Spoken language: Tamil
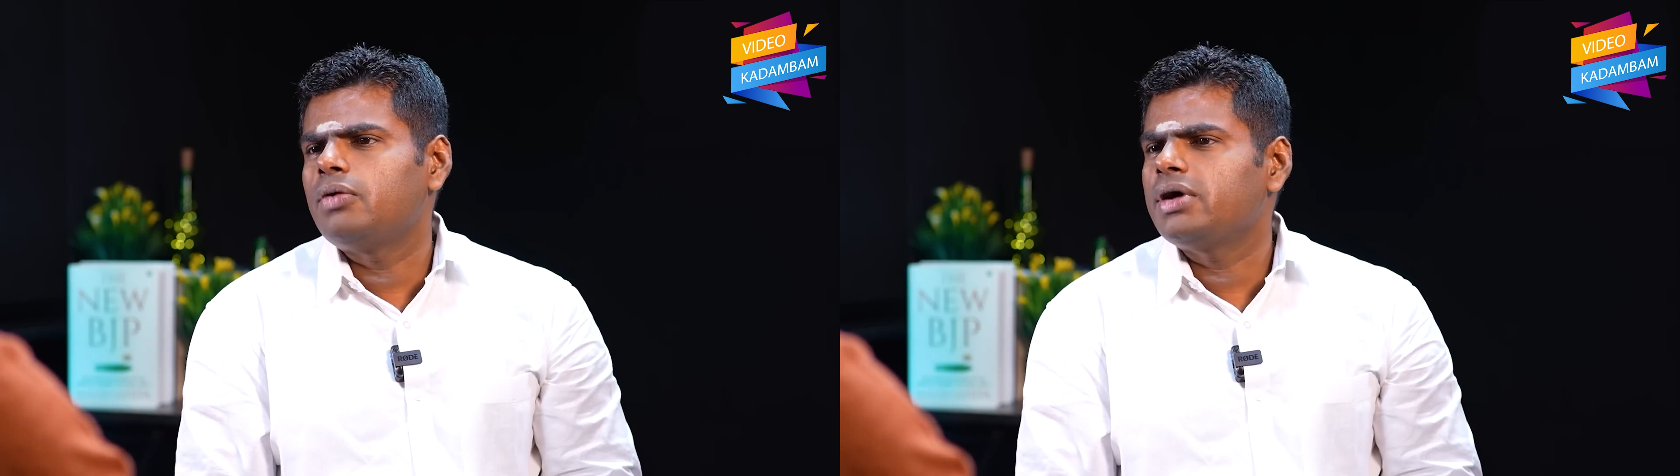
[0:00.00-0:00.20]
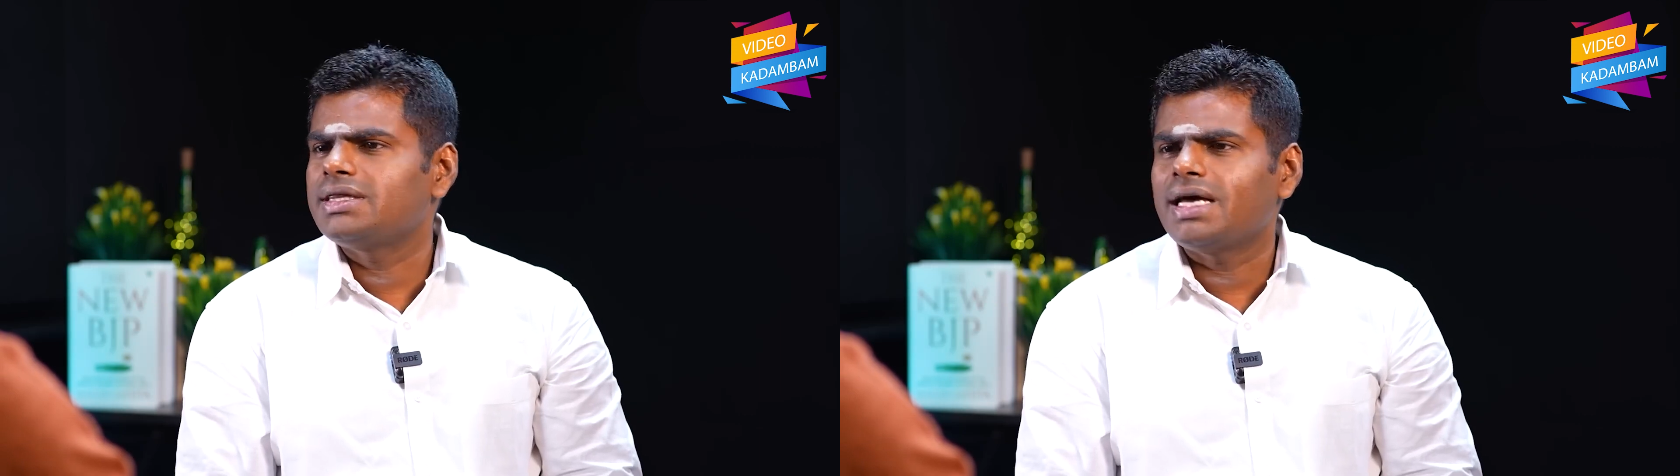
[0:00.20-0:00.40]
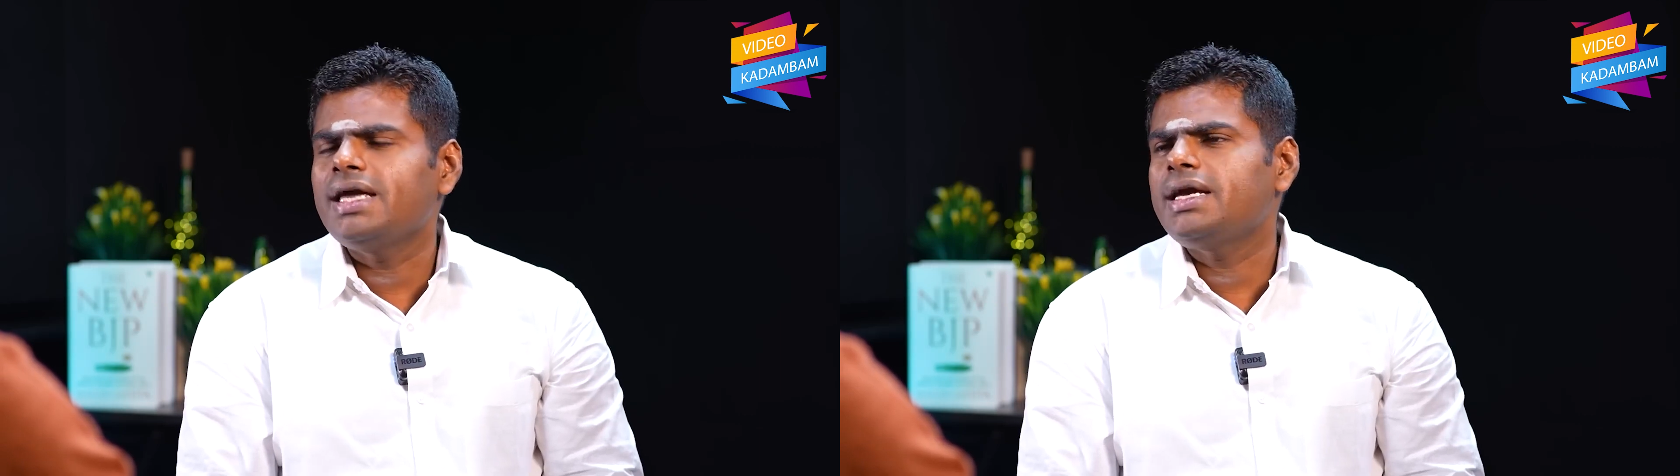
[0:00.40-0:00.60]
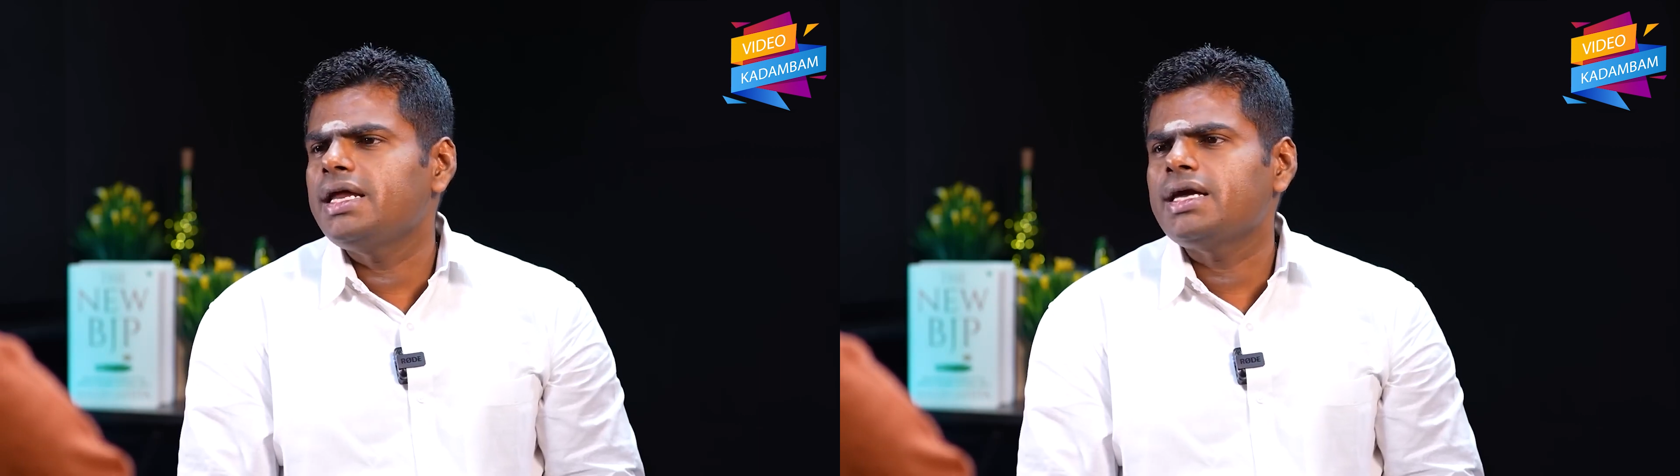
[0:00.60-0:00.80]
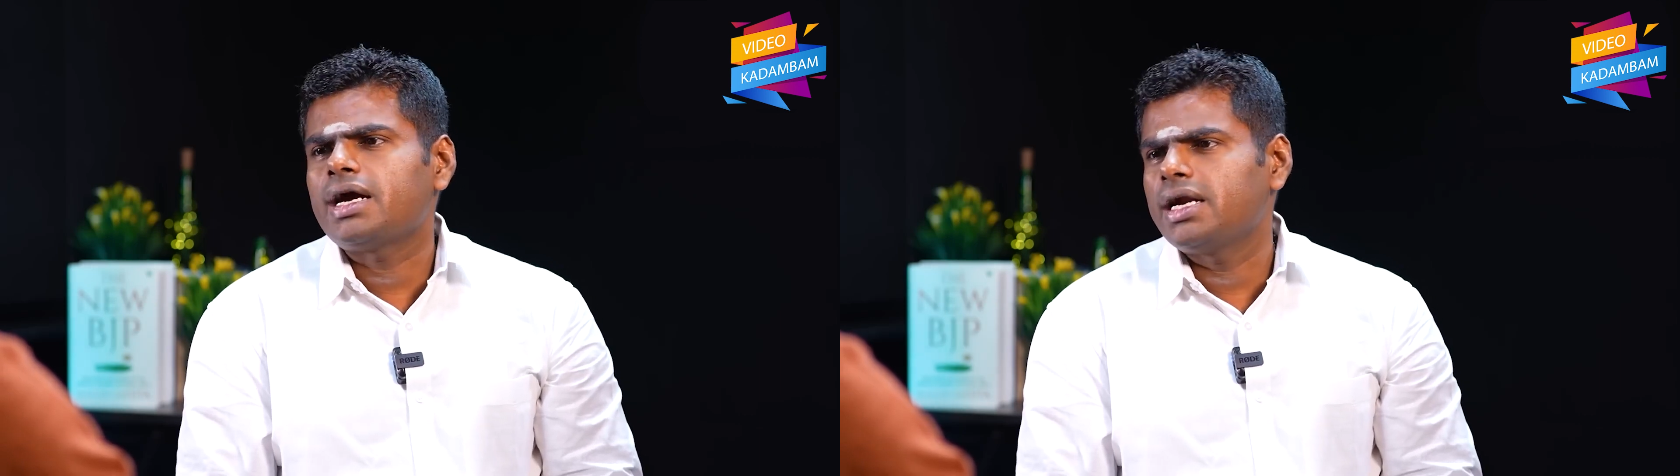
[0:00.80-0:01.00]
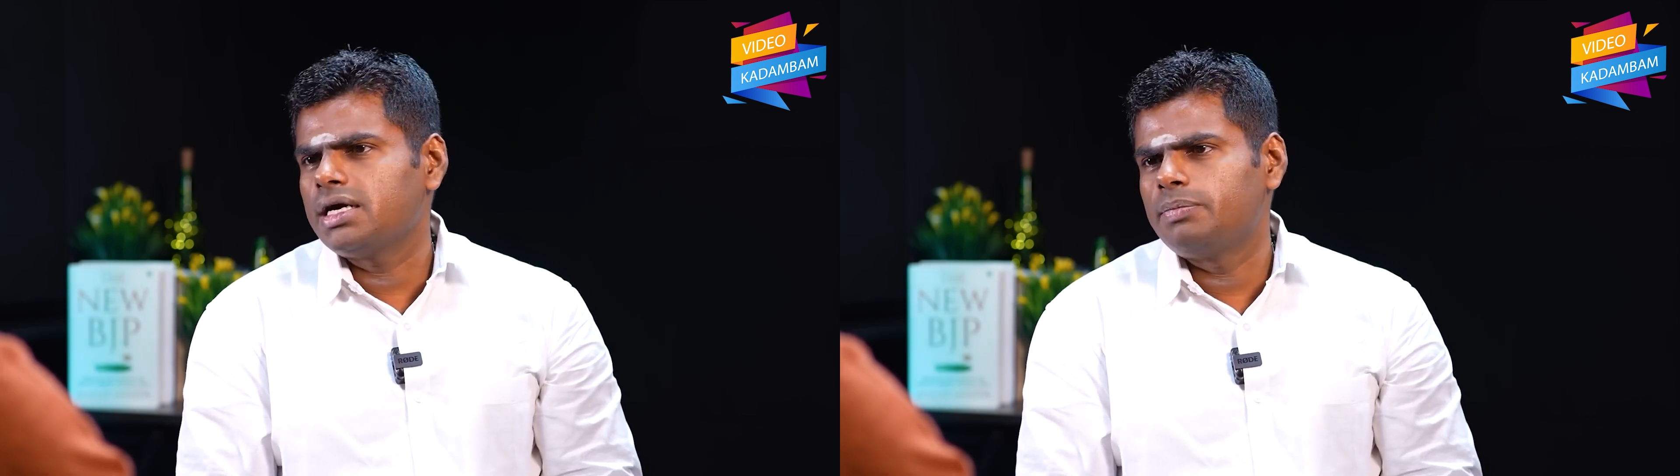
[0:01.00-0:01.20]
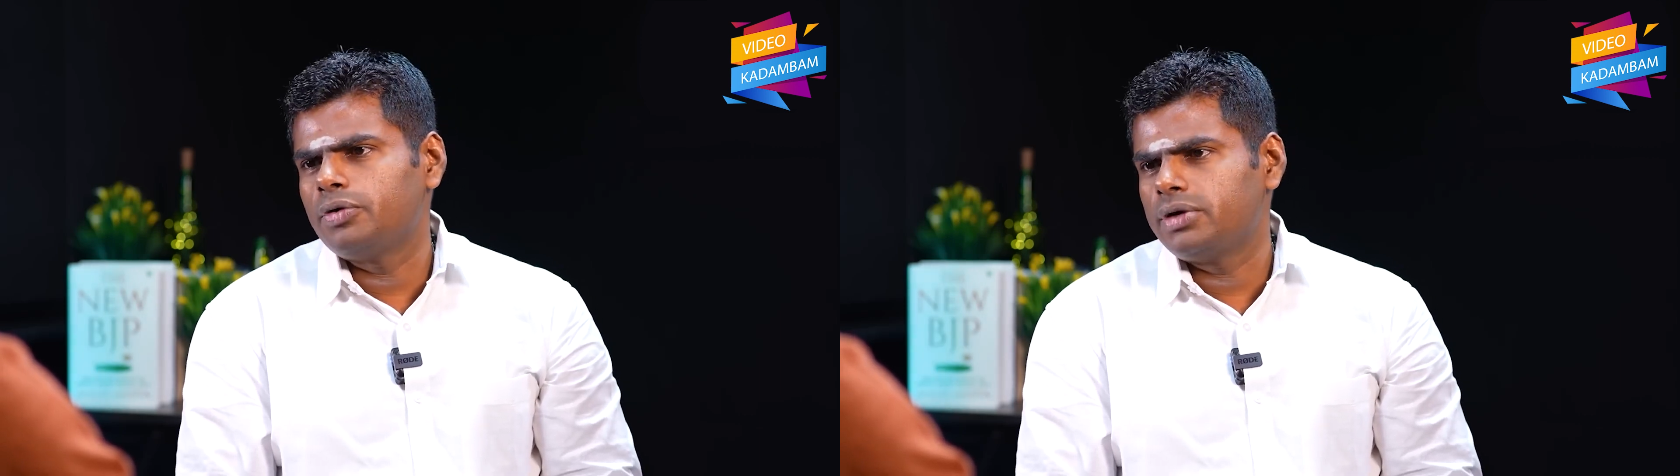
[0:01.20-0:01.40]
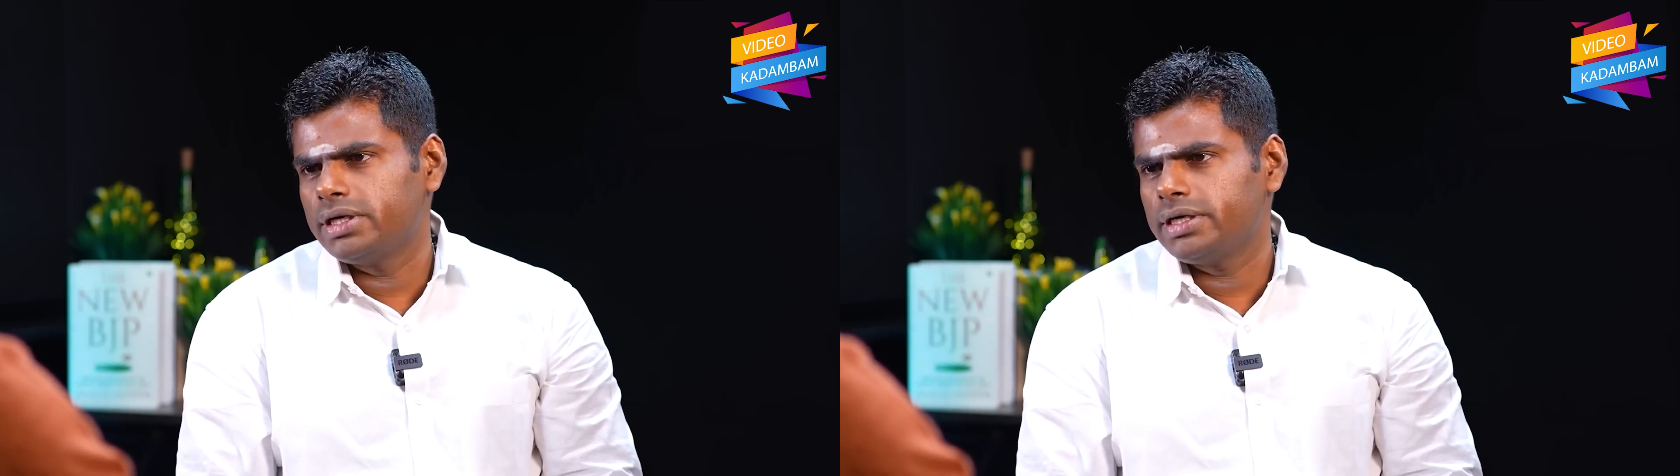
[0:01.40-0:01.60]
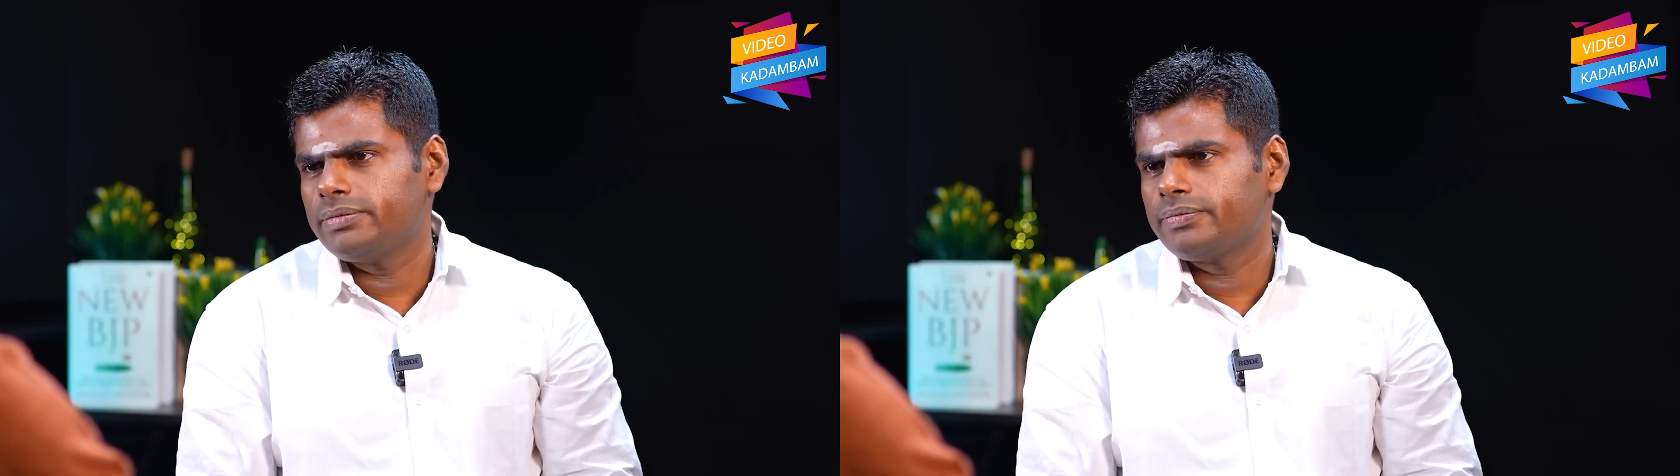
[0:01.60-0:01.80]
அவங்க தலைக்கு நீங்கள் கணக்கு போட்டு